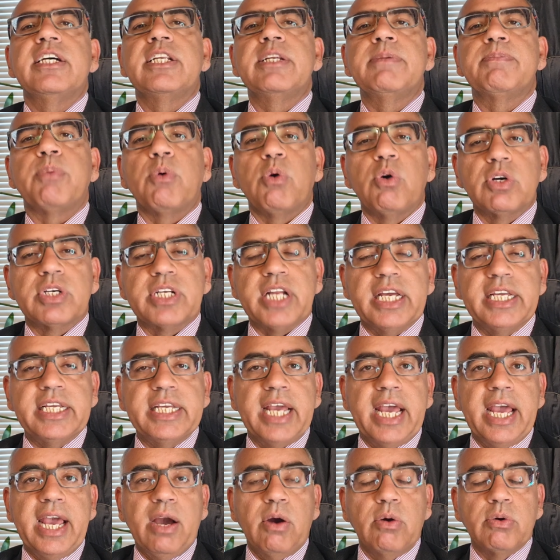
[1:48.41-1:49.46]
रिपोर्ट आई
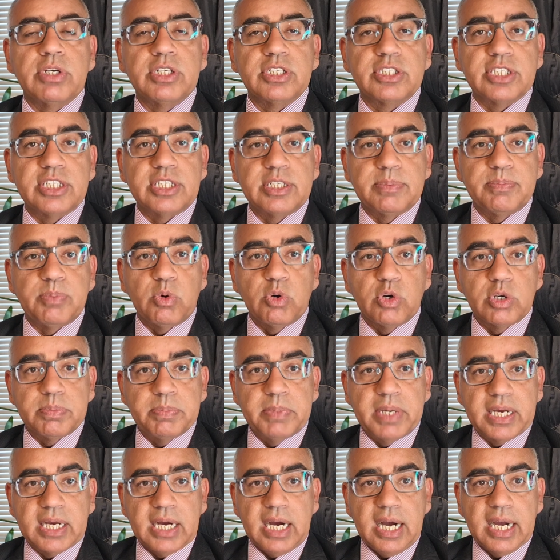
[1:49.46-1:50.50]
है और इस रिपोर्ट
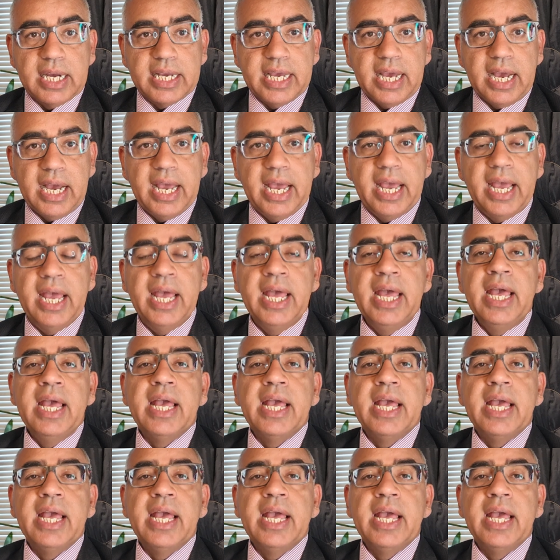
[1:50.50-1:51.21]
में कहा गया है